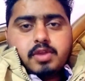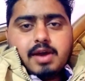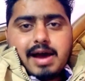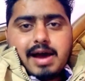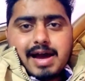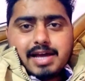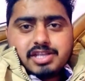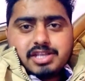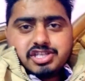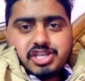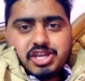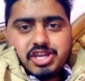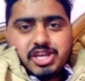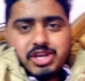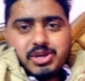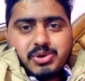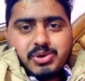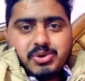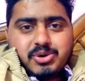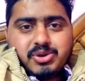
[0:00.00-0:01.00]
आज के
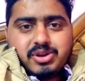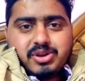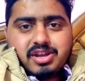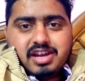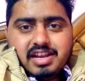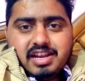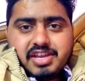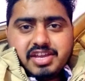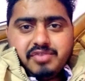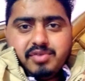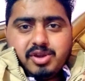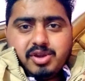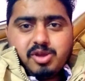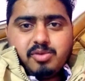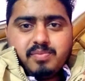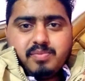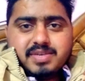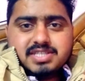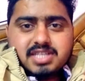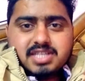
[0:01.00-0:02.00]
और कल की वीडियो
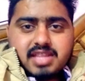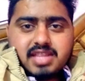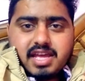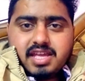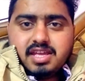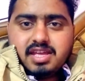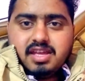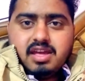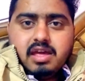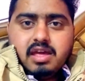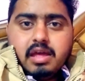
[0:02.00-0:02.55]
में बस इतना ही